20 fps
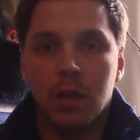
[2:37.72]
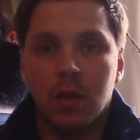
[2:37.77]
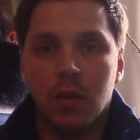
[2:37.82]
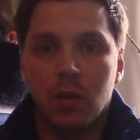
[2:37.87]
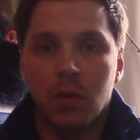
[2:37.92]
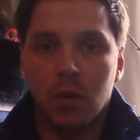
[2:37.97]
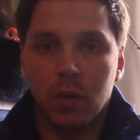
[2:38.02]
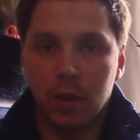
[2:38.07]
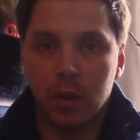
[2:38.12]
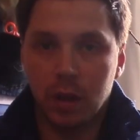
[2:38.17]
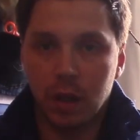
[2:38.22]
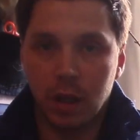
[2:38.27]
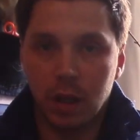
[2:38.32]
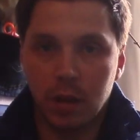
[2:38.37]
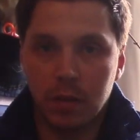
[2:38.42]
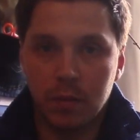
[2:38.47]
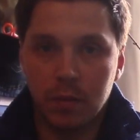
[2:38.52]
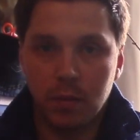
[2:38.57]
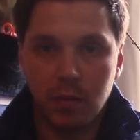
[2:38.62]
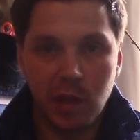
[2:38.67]
Und
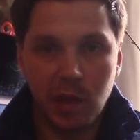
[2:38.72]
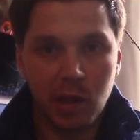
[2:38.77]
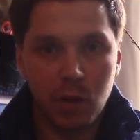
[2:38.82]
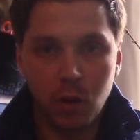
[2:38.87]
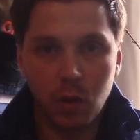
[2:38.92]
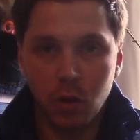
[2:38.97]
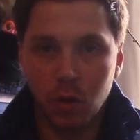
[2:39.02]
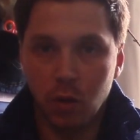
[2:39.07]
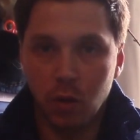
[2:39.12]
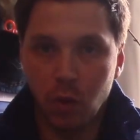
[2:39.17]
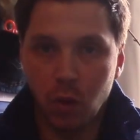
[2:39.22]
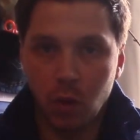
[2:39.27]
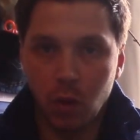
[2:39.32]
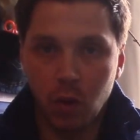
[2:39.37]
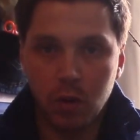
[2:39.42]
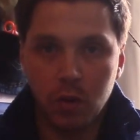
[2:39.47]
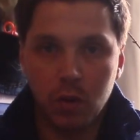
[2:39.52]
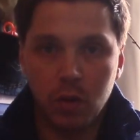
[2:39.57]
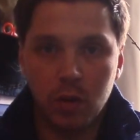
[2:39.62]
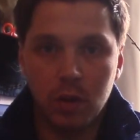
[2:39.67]
ähm,
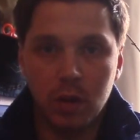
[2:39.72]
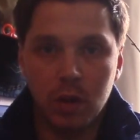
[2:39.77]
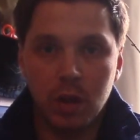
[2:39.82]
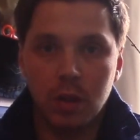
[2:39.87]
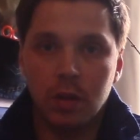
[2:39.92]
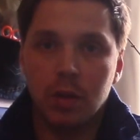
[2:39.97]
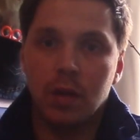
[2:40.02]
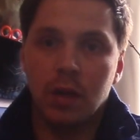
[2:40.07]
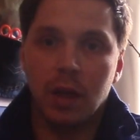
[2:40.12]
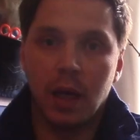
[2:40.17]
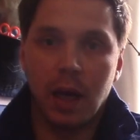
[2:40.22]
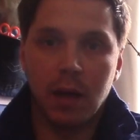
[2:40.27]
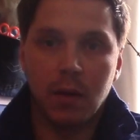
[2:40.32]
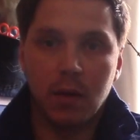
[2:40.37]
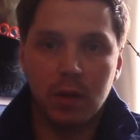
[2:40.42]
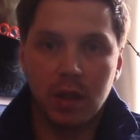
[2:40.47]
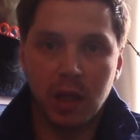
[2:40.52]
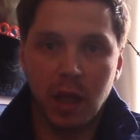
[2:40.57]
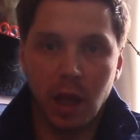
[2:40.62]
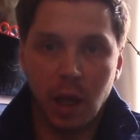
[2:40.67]
Psychologen und
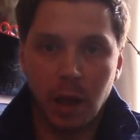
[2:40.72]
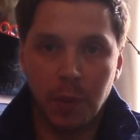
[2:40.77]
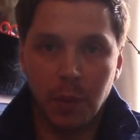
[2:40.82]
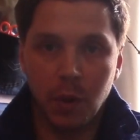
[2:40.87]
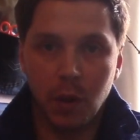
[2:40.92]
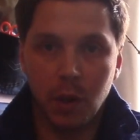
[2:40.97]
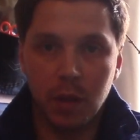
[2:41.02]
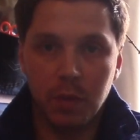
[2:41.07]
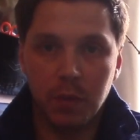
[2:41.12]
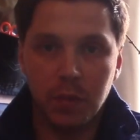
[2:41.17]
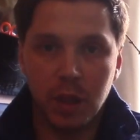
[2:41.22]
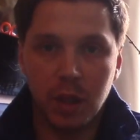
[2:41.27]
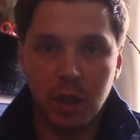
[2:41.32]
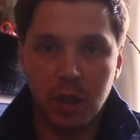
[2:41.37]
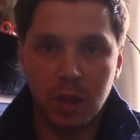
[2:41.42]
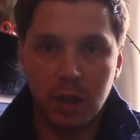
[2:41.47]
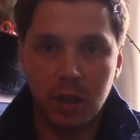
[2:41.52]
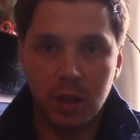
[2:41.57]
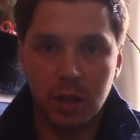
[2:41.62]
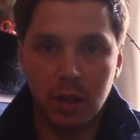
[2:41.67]
Ergotherapeuten mit,
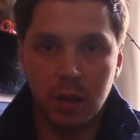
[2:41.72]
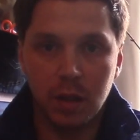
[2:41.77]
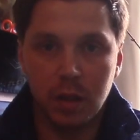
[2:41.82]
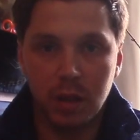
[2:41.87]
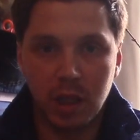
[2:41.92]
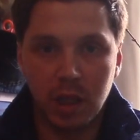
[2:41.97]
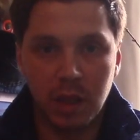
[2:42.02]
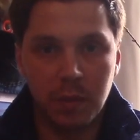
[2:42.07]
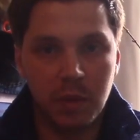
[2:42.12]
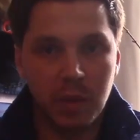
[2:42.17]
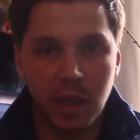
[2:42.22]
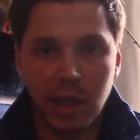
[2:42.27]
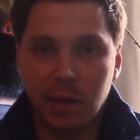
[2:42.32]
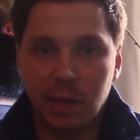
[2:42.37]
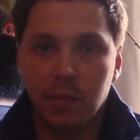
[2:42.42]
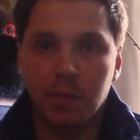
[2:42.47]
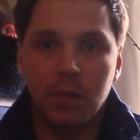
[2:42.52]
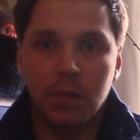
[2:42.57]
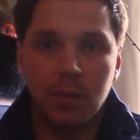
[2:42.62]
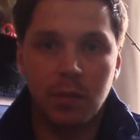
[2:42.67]
äh, gibt es
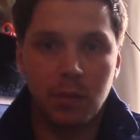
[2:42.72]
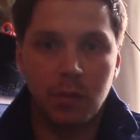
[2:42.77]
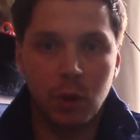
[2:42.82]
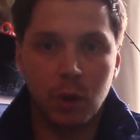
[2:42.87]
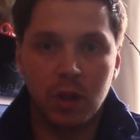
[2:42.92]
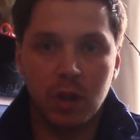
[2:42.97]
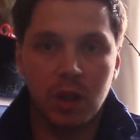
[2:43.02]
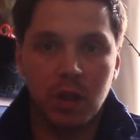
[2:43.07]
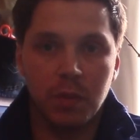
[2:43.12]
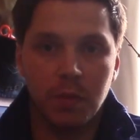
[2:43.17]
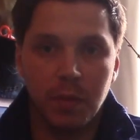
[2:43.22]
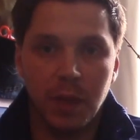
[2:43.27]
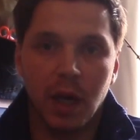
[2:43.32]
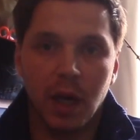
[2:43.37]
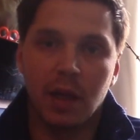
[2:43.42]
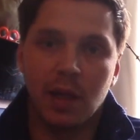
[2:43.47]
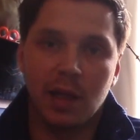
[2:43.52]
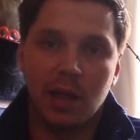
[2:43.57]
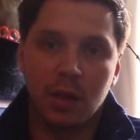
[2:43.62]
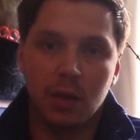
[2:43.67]
wirklich mehr
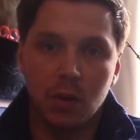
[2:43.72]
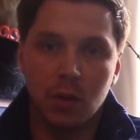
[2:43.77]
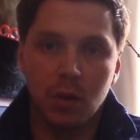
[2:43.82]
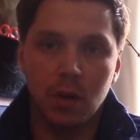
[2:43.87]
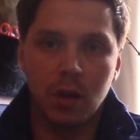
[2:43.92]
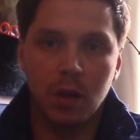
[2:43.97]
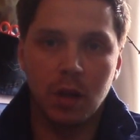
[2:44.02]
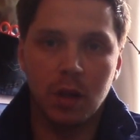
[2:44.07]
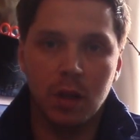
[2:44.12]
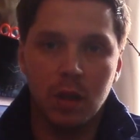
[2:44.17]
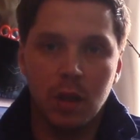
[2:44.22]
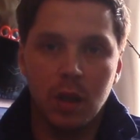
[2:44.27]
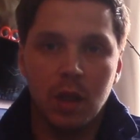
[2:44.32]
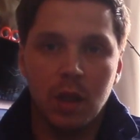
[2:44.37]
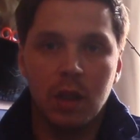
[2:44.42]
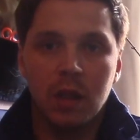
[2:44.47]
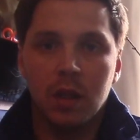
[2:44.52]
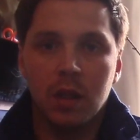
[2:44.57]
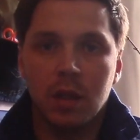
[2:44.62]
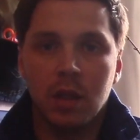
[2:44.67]
als genug.
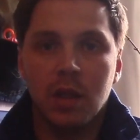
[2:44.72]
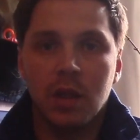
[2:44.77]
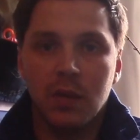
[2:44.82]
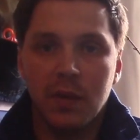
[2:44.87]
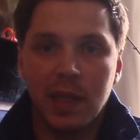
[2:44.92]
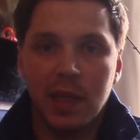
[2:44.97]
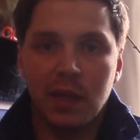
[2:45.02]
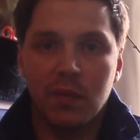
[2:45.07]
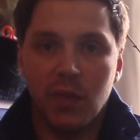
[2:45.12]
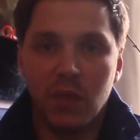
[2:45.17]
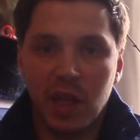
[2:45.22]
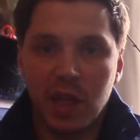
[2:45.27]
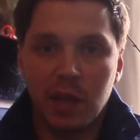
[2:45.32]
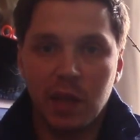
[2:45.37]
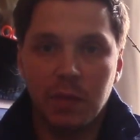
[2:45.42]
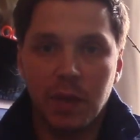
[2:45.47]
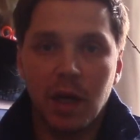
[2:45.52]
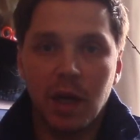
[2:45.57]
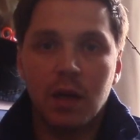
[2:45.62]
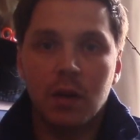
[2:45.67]
Die wissen, was sie
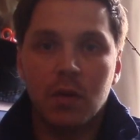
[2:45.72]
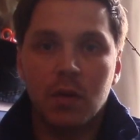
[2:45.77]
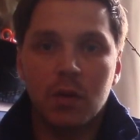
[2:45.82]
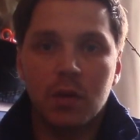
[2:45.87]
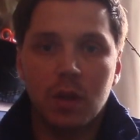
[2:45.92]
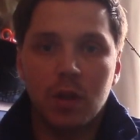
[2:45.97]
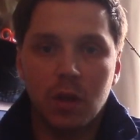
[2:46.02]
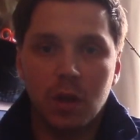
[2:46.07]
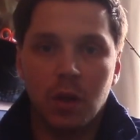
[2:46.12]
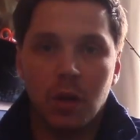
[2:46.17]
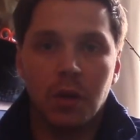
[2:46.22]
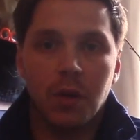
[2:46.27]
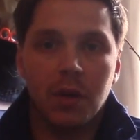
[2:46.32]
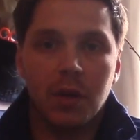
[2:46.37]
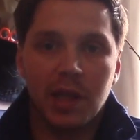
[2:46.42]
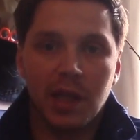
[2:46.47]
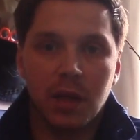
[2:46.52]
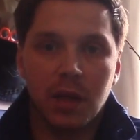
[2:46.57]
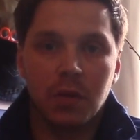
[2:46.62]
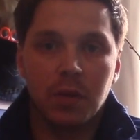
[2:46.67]
machen und die können auch
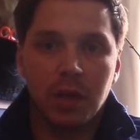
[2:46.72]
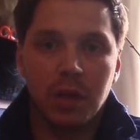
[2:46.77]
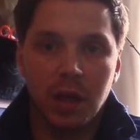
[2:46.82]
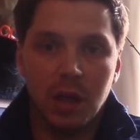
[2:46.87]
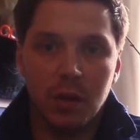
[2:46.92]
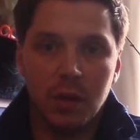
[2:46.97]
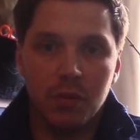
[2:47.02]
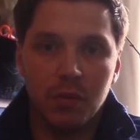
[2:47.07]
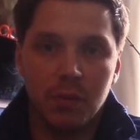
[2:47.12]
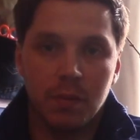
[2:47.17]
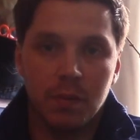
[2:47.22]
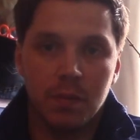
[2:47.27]
sehr gut helfen.